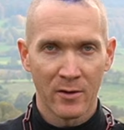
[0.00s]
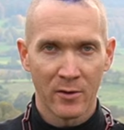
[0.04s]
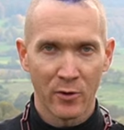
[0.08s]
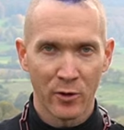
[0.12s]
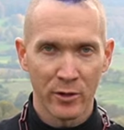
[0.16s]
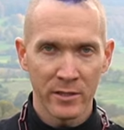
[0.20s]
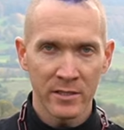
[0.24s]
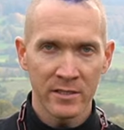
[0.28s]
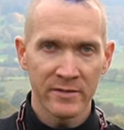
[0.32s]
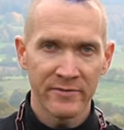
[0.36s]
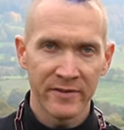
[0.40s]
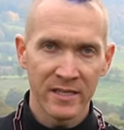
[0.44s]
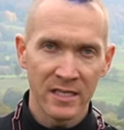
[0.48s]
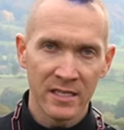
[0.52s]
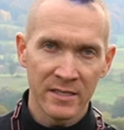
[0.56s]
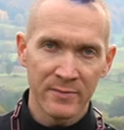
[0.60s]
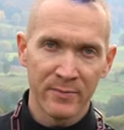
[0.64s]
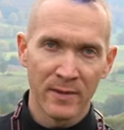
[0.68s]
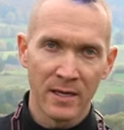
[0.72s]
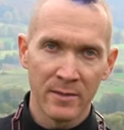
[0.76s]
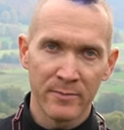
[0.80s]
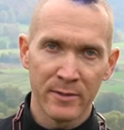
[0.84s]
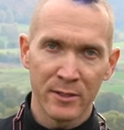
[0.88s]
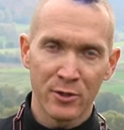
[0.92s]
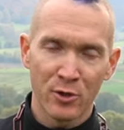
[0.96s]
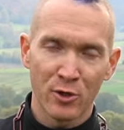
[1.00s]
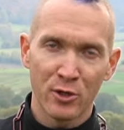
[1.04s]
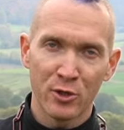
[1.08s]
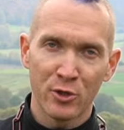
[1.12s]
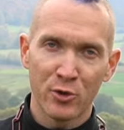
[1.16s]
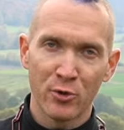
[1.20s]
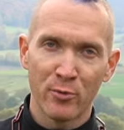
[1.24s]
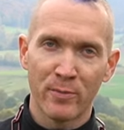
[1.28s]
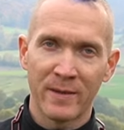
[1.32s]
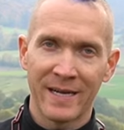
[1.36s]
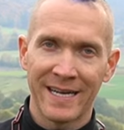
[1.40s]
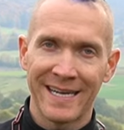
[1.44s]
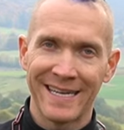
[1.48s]
Heute will ich mal mit euch
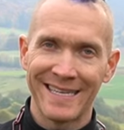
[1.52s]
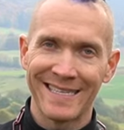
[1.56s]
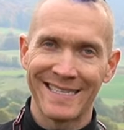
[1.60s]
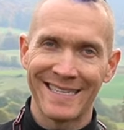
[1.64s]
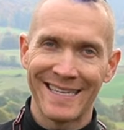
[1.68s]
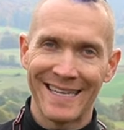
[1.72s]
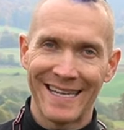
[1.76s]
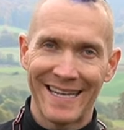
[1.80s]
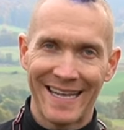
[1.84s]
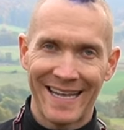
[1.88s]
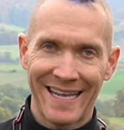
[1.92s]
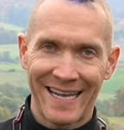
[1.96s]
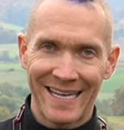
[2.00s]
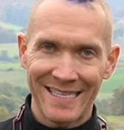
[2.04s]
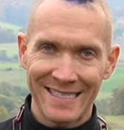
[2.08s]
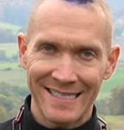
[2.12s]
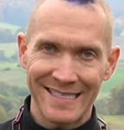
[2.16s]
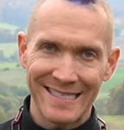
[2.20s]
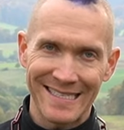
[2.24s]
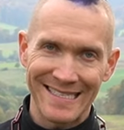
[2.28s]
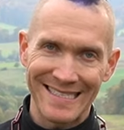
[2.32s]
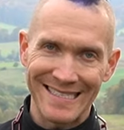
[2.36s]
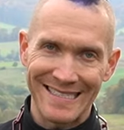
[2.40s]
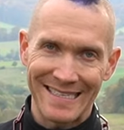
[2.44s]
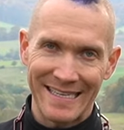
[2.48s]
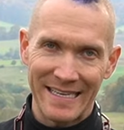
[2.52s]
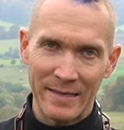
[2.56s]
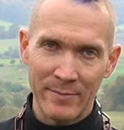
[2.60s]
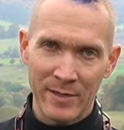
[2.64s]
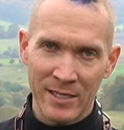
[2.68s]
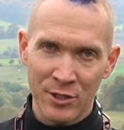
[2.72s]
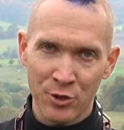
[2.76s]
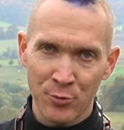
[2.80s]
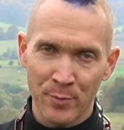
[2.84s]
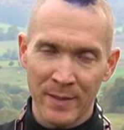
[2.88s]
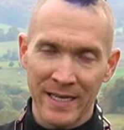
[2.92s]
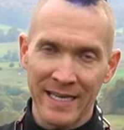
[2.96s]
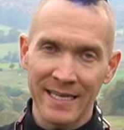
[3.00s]
über ein ernstes Thema
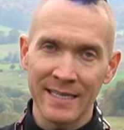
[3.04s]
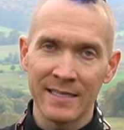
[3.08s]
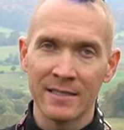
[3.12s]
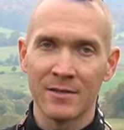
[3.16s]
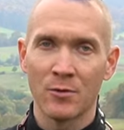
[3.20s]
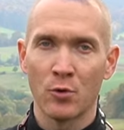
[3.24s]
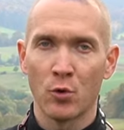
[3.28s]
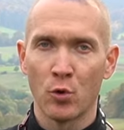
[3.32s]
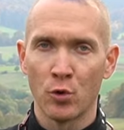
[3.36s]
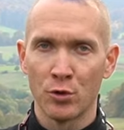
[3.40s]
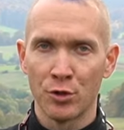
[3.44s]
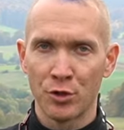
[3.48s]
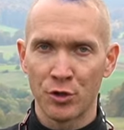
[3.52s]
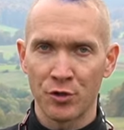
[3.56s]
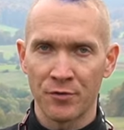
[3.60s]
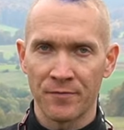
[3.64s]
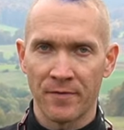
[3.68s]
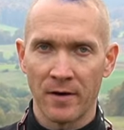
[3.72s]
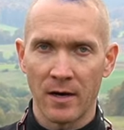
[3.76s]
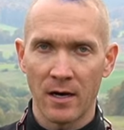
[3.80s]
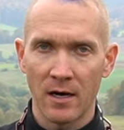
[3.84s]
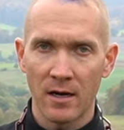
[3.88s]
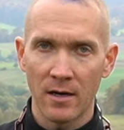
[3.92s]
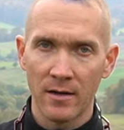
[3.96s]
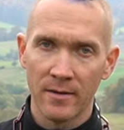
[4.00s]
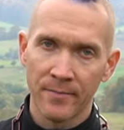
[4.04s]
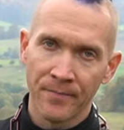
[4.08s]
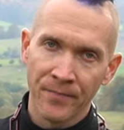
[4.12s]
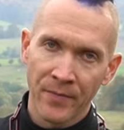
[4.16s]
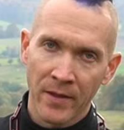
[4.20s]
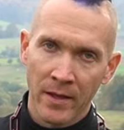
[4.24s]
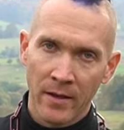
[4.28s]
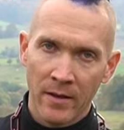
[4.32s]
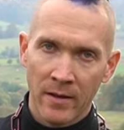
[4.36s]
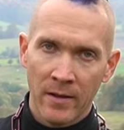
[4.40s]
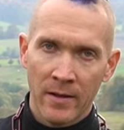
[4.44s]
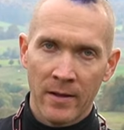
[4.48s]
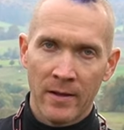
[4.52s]
sprechen und zwar
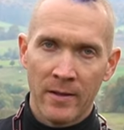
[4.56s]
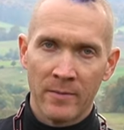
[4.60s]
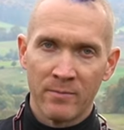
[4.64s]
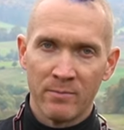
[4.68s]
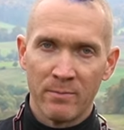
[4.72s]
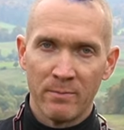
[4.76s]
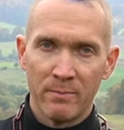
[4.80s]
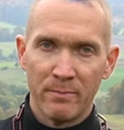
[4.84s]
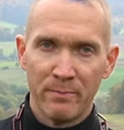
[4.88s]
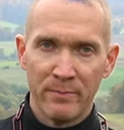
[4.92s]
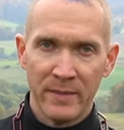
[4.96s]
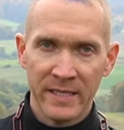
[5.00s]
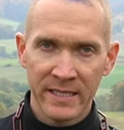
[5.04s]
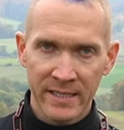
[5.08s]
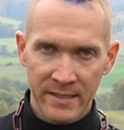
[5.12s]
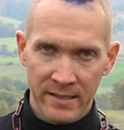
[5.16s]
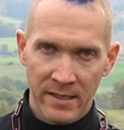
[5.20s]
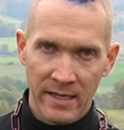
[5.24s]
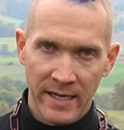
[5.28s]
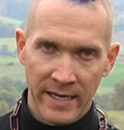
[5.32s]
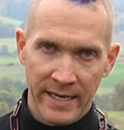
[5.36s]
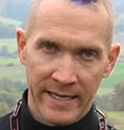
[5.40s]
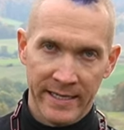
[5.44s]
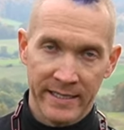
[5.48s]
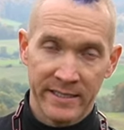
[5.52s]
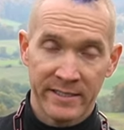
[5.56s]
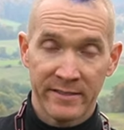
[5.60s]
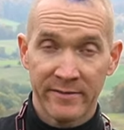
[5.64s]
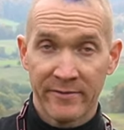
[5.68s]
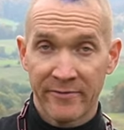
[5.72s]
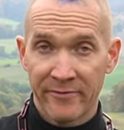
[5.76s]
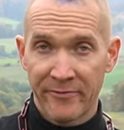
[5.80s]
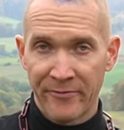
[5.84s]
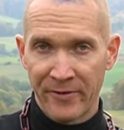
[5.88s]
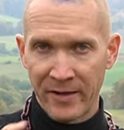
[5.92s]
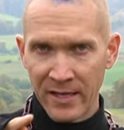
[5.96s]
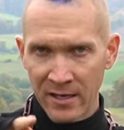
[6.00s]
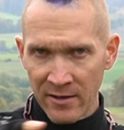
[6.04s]
Mitleid.
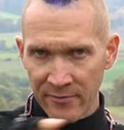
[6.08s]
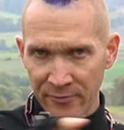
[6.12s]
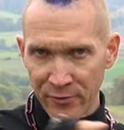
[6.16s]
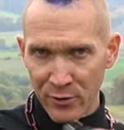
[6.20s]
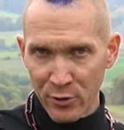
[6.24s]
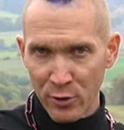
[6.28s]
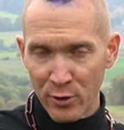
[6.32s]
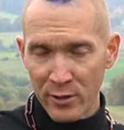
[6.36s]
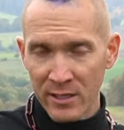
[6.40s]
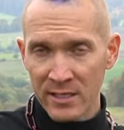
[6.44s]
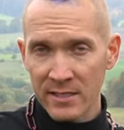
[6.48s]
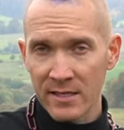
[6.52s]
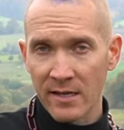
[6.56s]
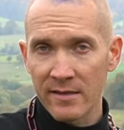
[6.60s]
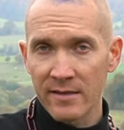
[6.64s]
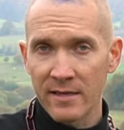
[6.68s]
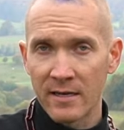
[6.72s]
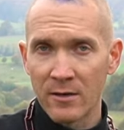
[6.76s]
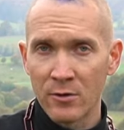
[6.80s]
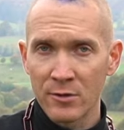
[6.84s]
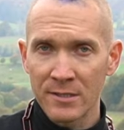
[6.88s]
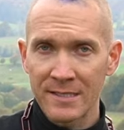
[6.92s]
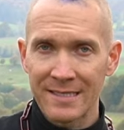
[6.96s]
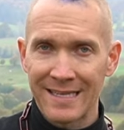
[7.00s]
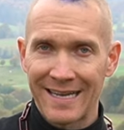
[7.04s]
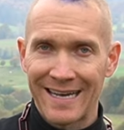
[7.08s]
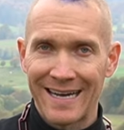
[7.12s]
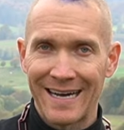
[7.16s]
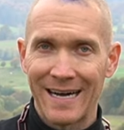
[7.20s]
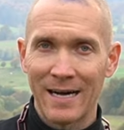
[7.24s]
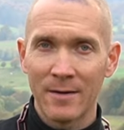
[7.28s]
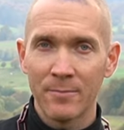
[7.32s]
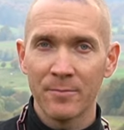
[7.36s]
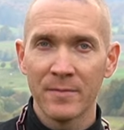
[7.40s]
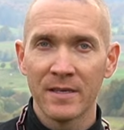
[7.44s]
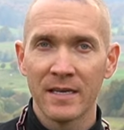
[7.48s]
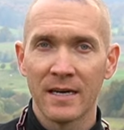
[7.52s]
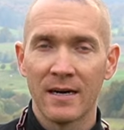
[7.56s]
Viele von euch da draußen
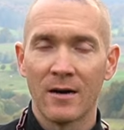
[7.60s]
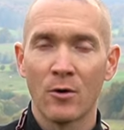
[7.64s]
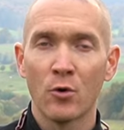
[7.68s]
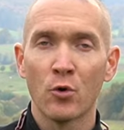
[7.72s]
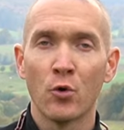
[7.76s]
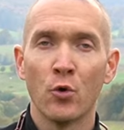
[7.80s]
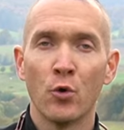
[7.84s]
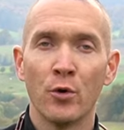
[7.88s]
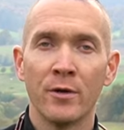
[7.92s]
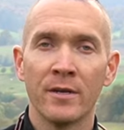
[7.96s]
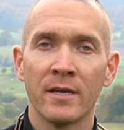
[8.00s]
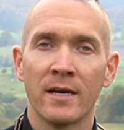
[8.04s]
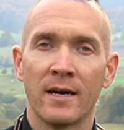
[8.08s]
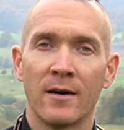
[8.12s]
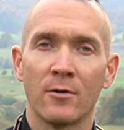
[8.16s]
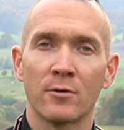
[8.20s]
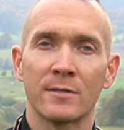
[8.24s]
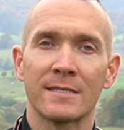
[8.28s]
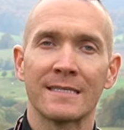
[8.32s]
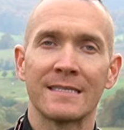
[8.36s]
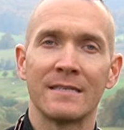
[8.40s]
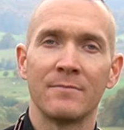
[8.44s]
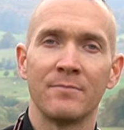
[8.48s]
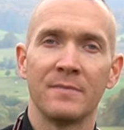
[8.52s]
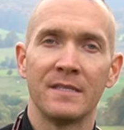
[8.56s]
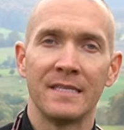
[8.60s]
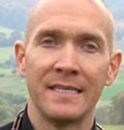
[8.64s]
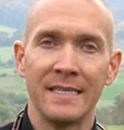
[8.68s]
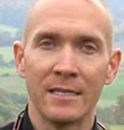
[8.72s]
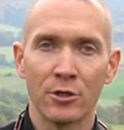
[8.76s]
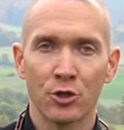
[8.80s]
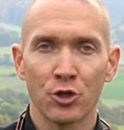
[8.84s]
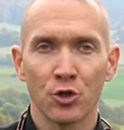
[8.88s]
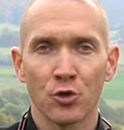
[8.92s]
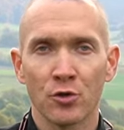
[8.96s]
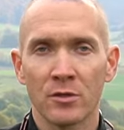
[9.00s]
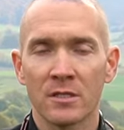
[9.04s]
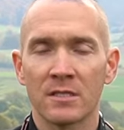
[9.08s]
haben ja auch Hunde aus dem
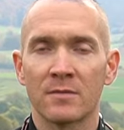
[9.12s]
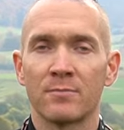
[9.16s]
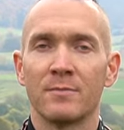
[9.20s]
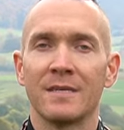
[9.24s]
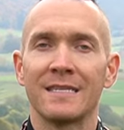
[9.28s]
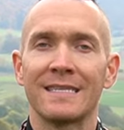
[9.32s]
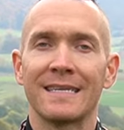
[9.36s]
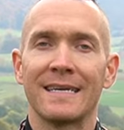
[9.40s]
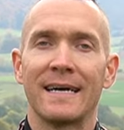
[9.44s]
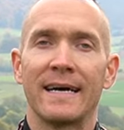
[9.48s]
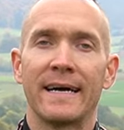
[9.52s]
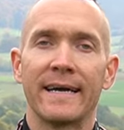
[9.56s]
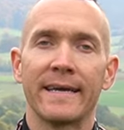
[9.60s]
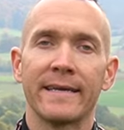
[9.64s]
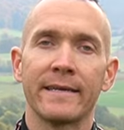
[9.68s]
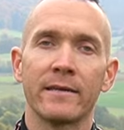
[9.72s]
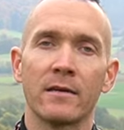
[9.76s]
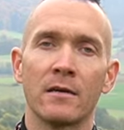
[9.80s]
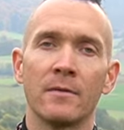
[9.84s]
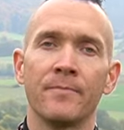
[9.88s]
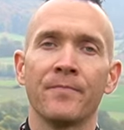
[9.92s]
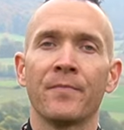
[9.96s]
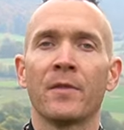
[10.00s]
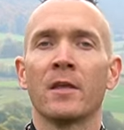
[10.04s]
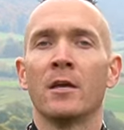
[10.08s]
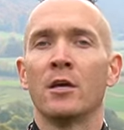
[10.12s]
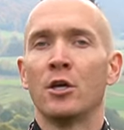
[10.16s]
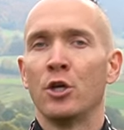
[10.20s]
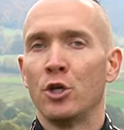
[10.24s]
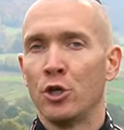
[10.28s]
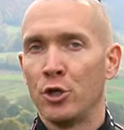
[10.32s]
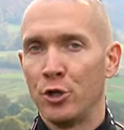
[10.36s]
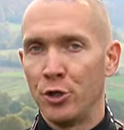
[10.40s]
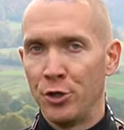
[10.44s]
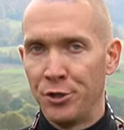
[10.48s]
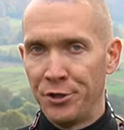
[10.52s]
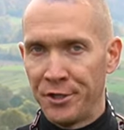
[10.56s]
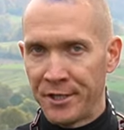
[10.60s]
Tierschutz mit einer
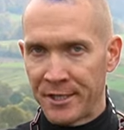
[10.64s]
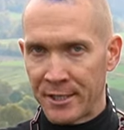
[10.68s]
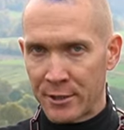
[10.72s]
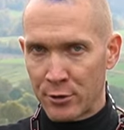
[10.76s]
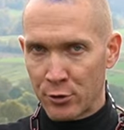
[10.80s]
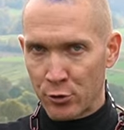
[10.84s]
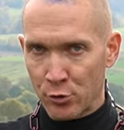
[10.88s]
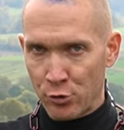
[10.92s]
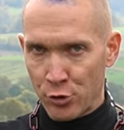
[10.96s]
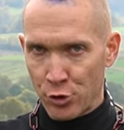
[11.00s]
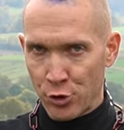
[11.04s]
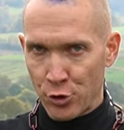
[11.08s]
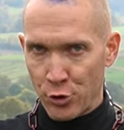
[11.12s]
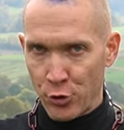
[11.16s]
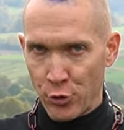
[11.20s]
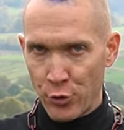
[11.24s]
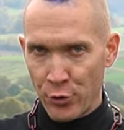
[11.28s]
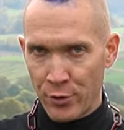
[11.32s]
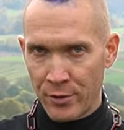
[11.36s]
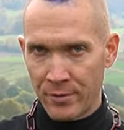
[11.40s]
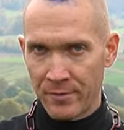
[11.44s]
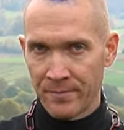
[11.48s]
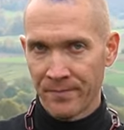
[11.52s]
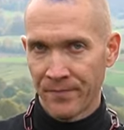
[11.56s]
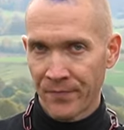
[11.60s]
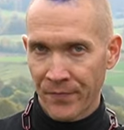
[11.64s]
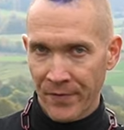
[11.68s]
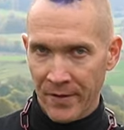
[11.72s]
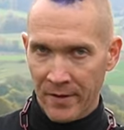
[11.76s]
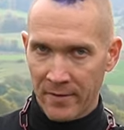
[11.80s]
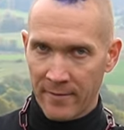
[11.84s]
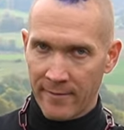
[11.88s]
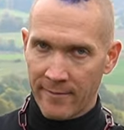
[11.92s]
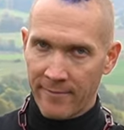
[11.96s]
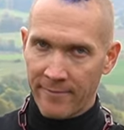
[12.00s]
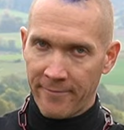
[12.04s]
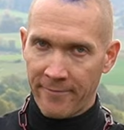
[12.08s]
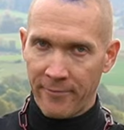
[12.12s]
nicht so schönen
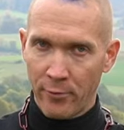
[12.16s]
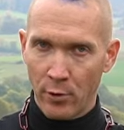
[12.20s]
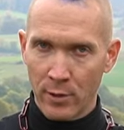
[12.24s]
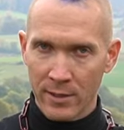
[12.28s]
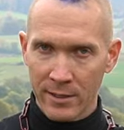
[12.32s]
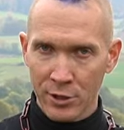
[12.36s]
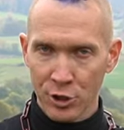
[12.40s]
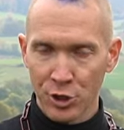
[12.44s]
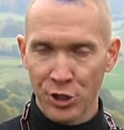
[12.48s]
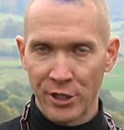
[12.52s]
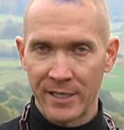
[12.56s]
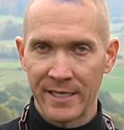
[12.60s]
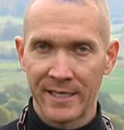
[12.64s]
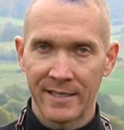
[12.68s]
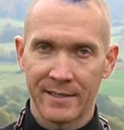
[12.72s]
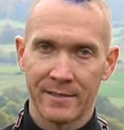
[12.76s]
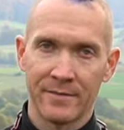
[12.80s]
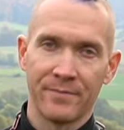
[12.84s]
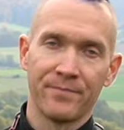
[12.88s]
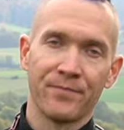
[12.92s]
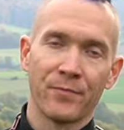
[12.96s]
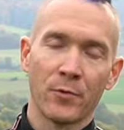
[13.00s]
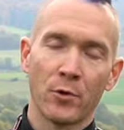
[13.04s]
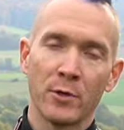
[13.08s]
Vorgeschichte.